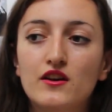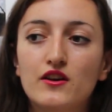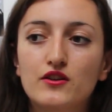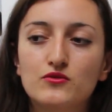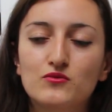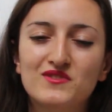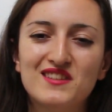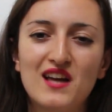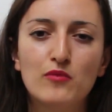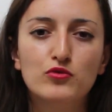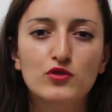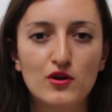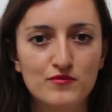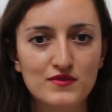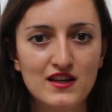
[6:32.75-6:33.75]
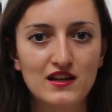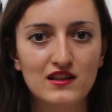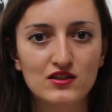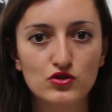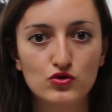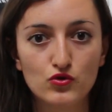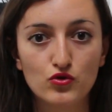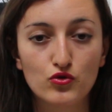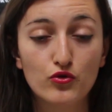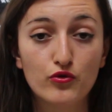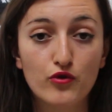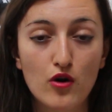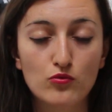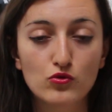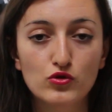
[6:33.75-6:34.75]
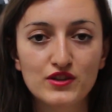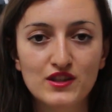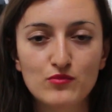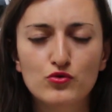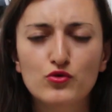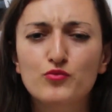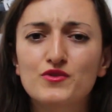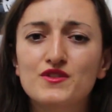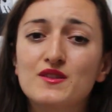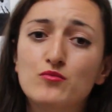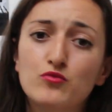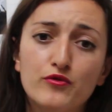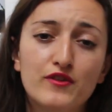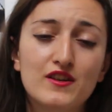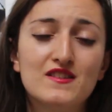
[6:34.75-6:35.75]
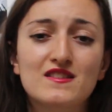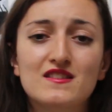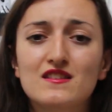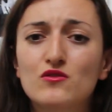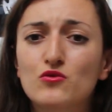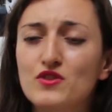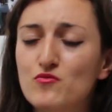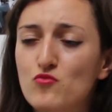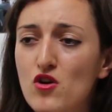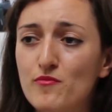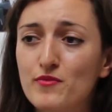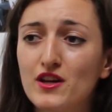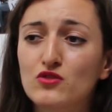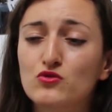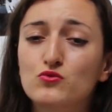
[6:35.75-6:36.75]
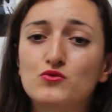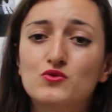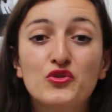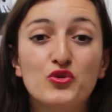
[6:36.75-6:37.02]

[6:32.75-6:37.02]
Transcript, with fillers: Euh, donc c'est un peu comme ça que les choses se forment au début, puis c'est plus facile, on est moins perdu.